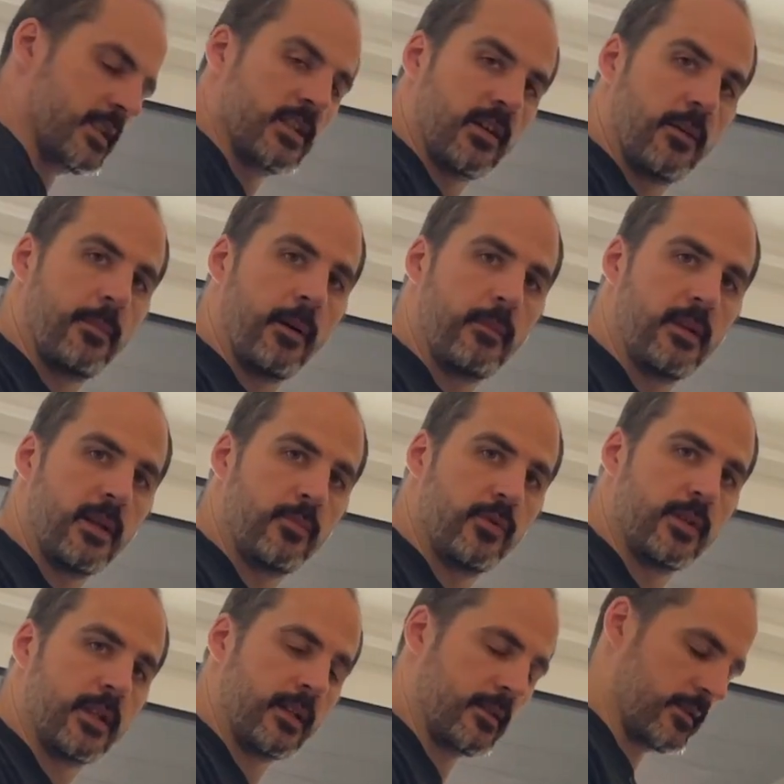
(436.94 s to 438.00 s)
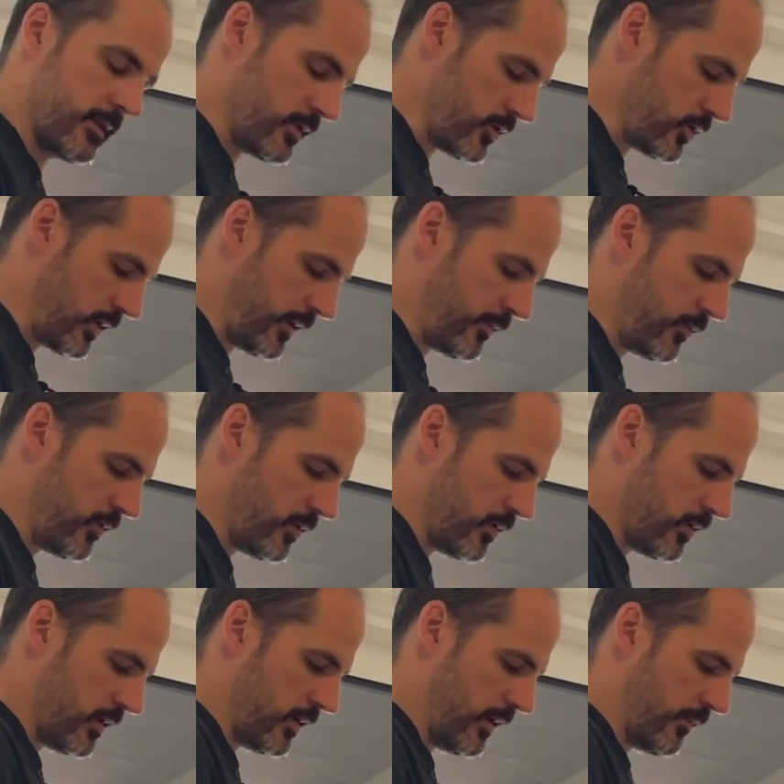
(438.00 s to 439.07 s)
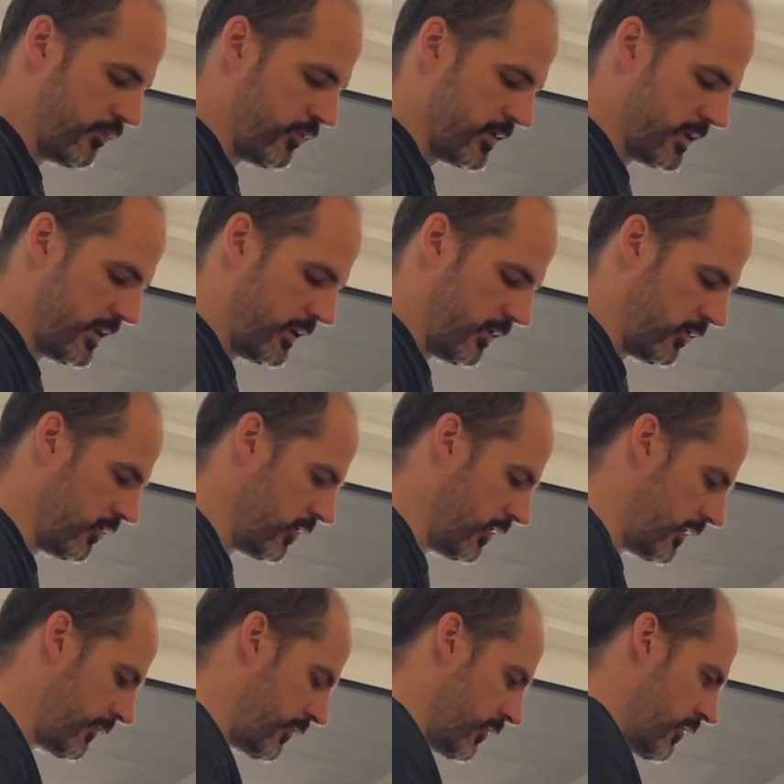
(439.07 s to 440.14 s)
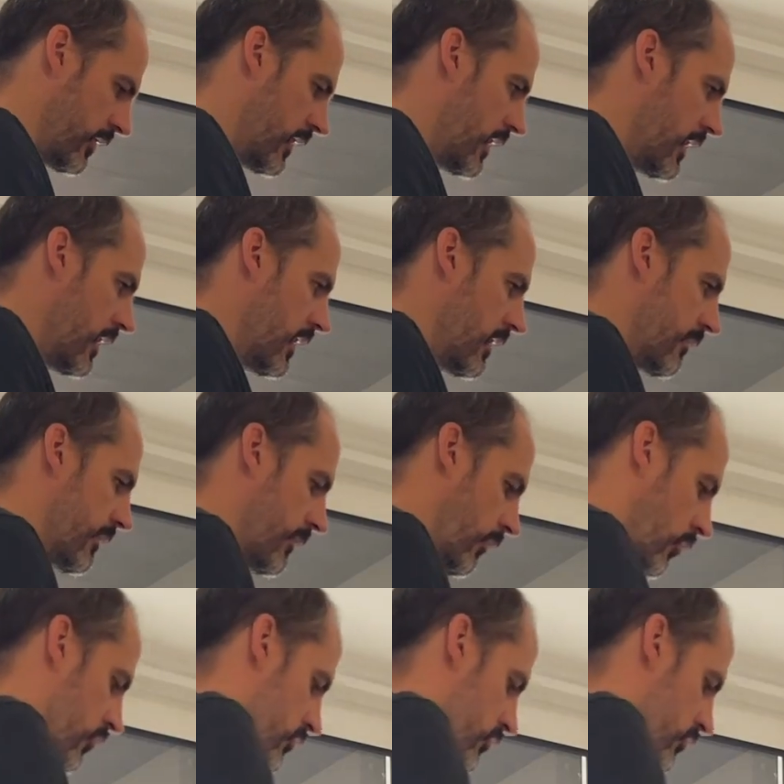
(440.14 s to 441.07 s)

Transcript: je n'avais pas mis l'appui-tête, j'aurais pu la pousser encore un peu. Mais bon,